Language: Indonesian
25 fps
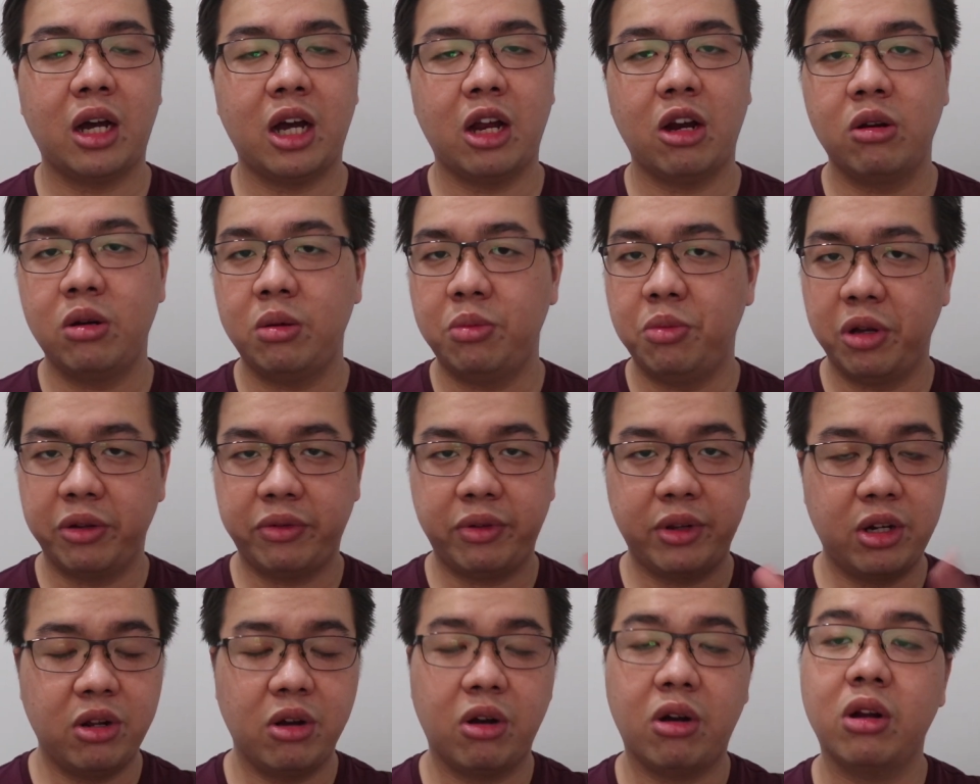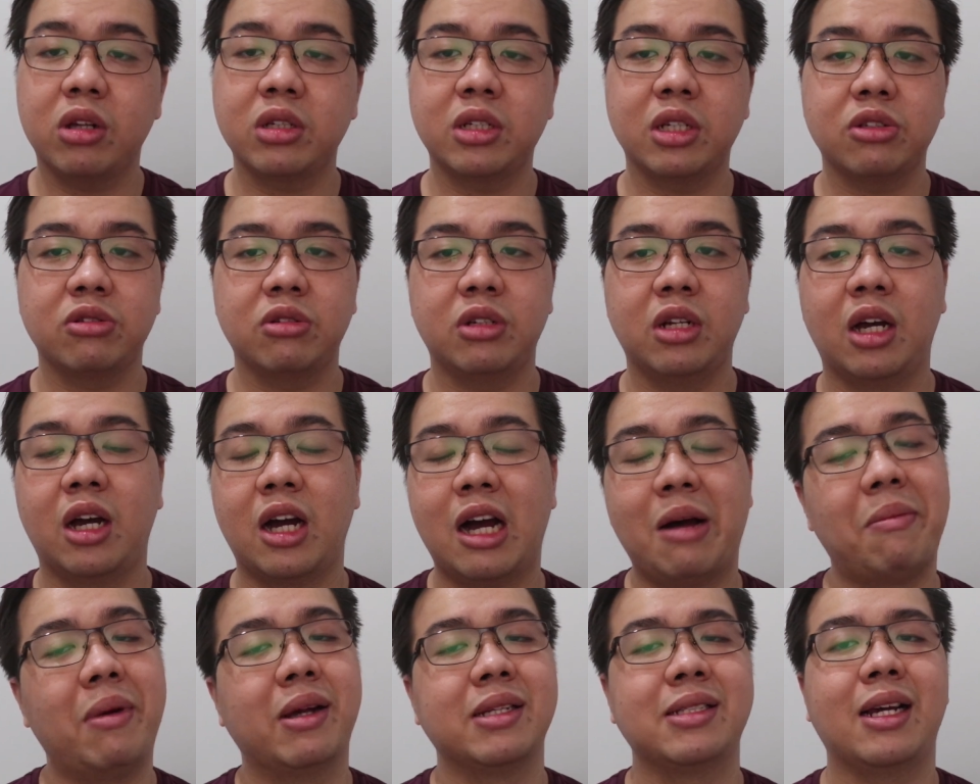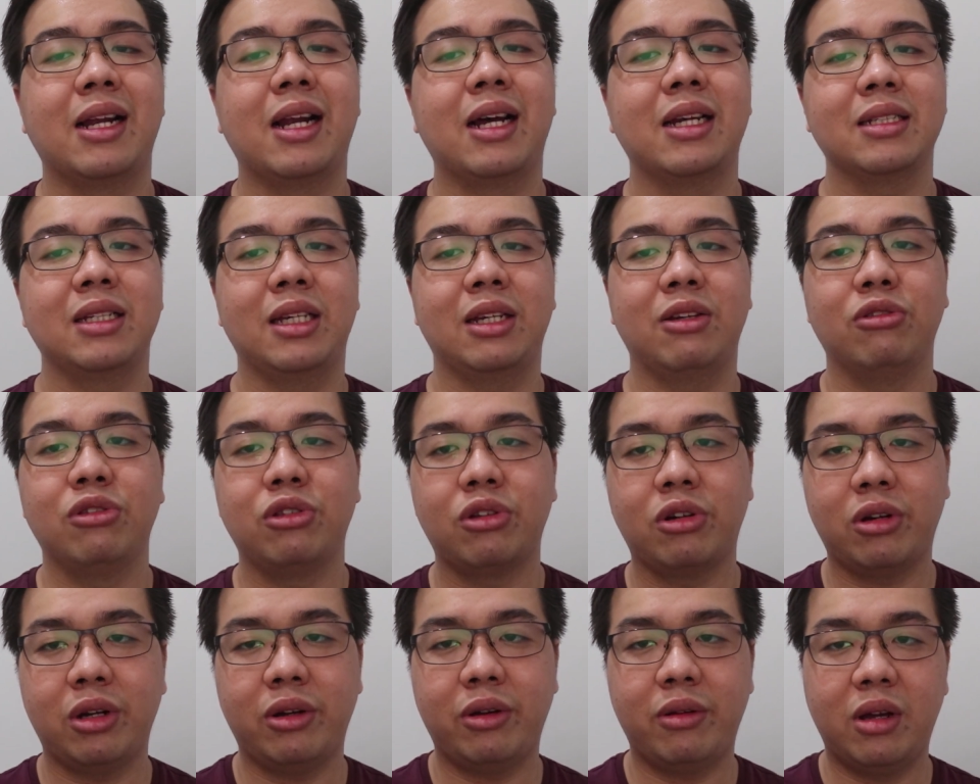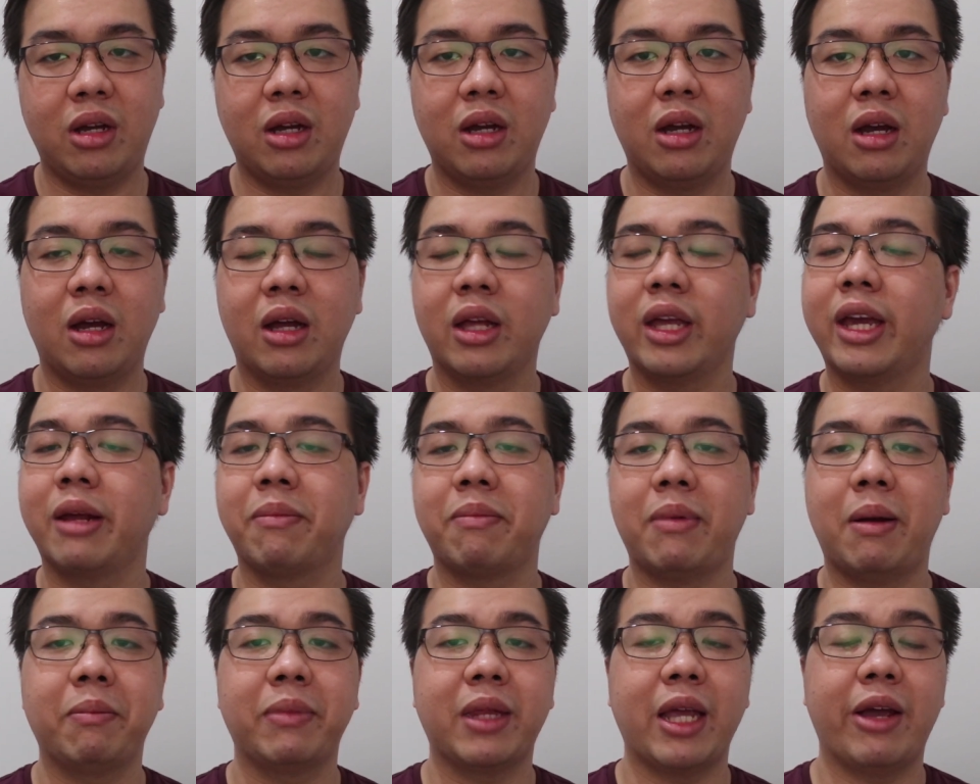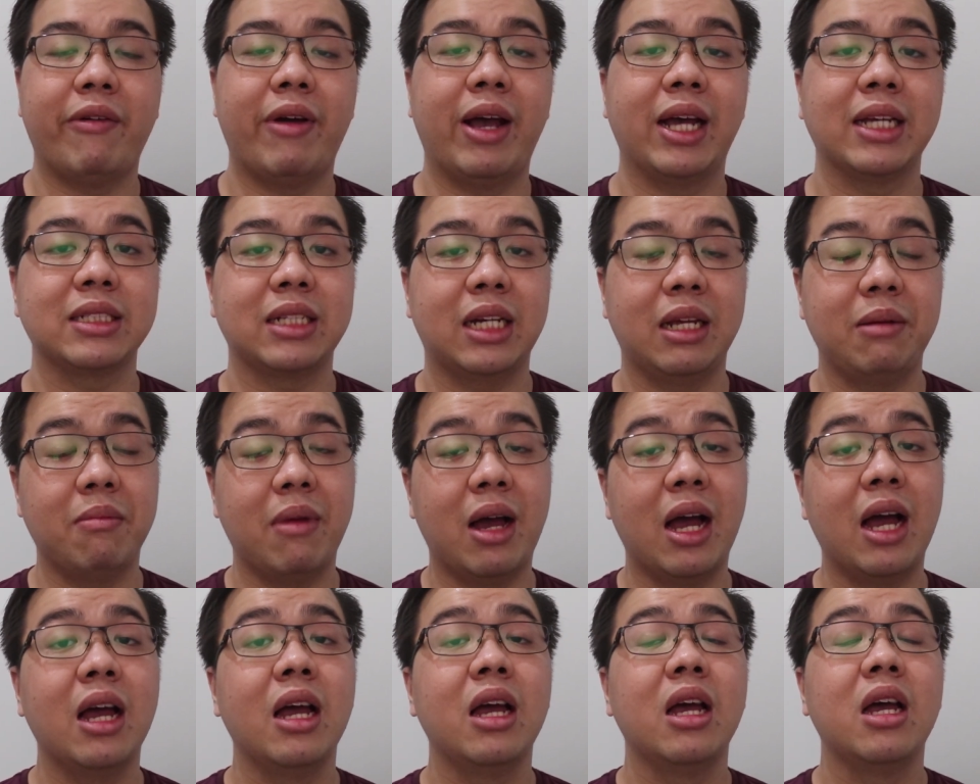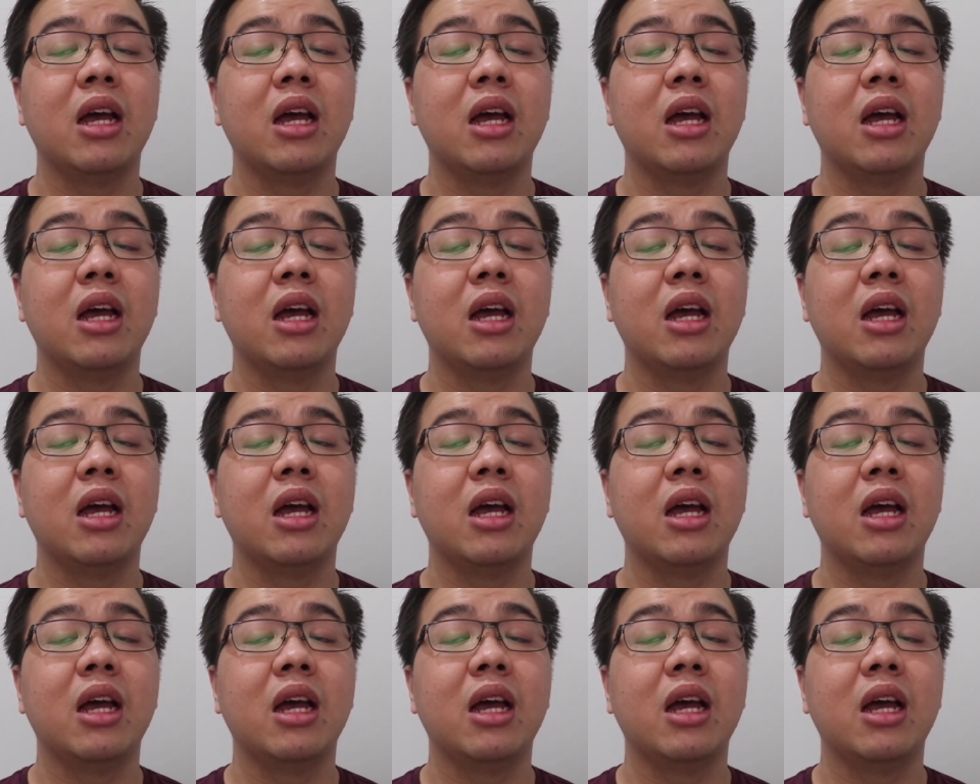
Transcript: kalau dibuat video call saya sudah nggak masalah sih untuk uh, earphone TWS 5 eh,